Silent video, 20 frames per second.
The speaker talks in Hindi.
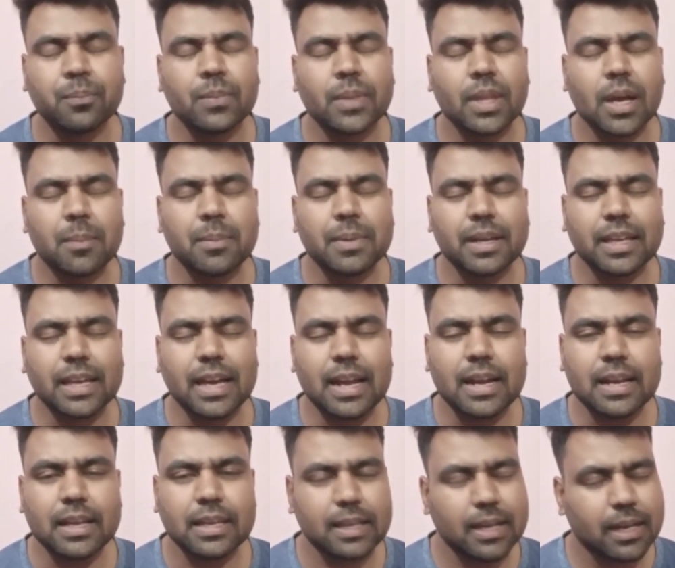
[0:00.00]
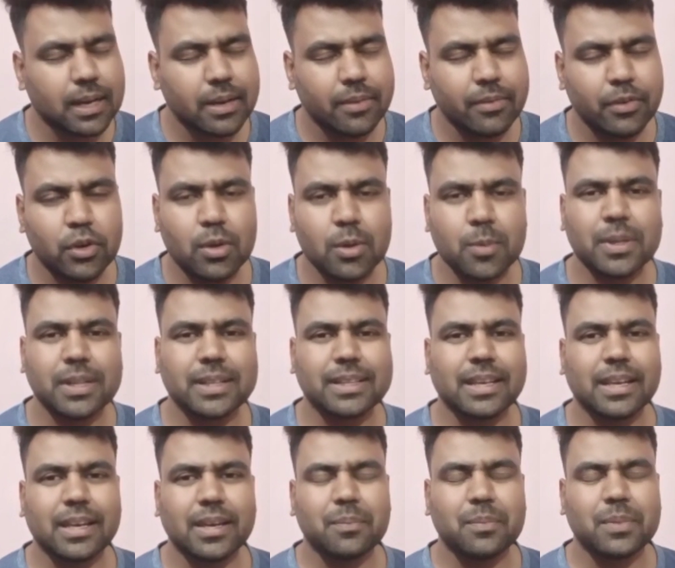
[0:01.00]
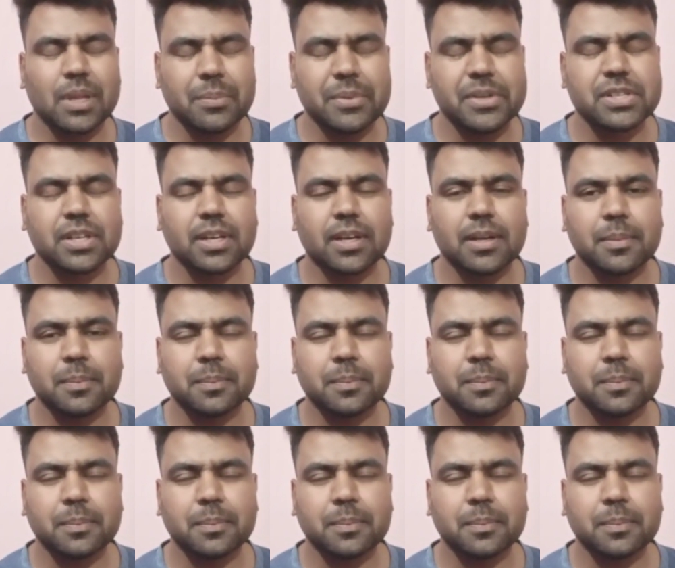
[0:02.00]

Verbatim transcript: अपना ख्याल रखिए अगले वीडियो में मिलते हैं नमस्कार